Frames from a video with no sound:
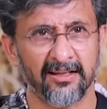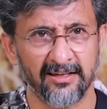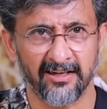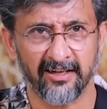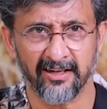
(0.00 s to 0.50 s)

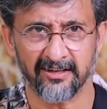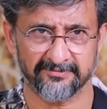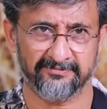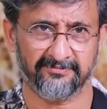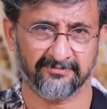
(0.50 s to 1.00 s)
అదేంటి
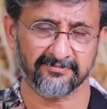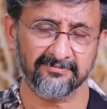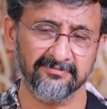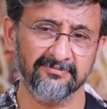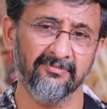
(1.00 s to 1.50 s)
అని
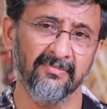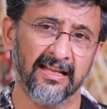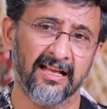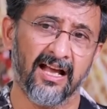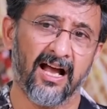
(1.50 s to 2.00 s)

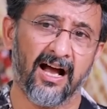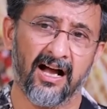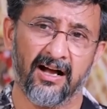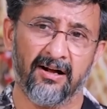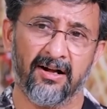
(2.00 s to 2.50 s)

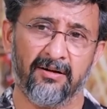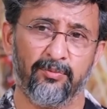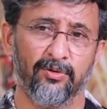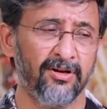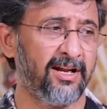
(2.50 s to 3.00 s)
ఆ
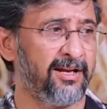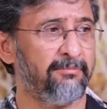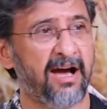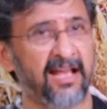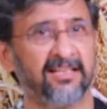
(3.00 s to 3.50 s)

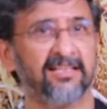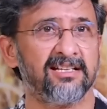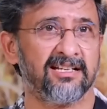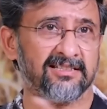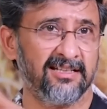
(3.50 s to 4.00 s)
పుల్లులన్నీ
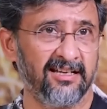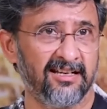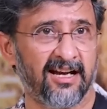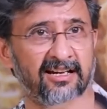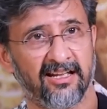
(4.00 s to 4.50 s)
మార్కింగ్ చేస్తాయి
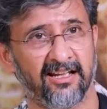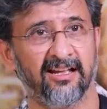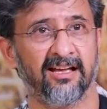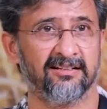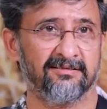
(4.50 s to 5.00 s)
అటు
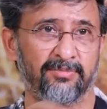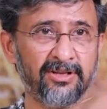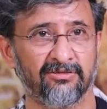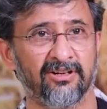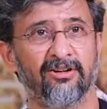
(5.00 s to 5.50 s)
ఏరియా
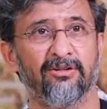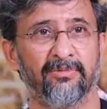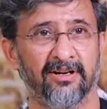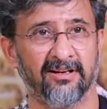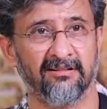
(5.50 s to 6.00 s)
పదకొండు
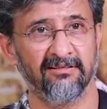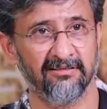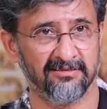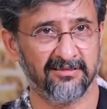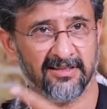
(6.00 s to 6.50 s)
కిలోమీటర్లు
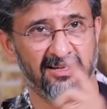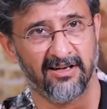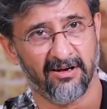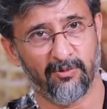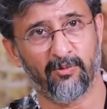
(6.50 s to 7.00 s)

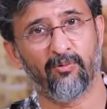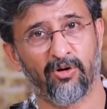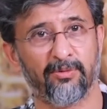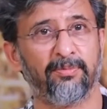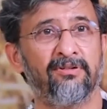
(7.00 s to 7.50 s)

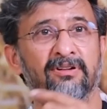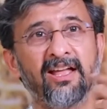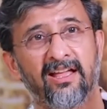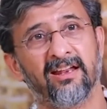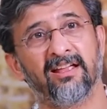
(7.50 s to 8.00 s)
మగ పుల్లు
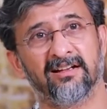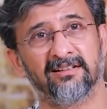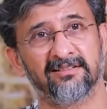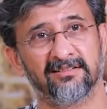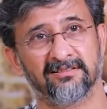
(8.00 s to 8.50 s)
ఉండే ఏరియా
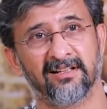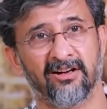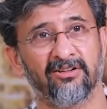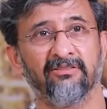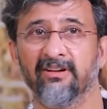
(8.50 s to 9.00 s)

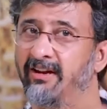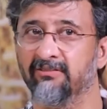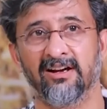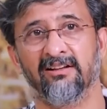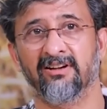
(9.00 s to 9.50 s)
దాంట్లోకి వేరే
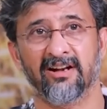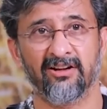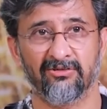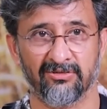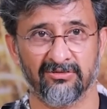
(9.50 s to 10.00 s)
వాళ్ళు ఎవరు
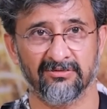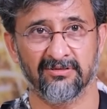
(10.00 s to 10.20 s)
రాకూడదు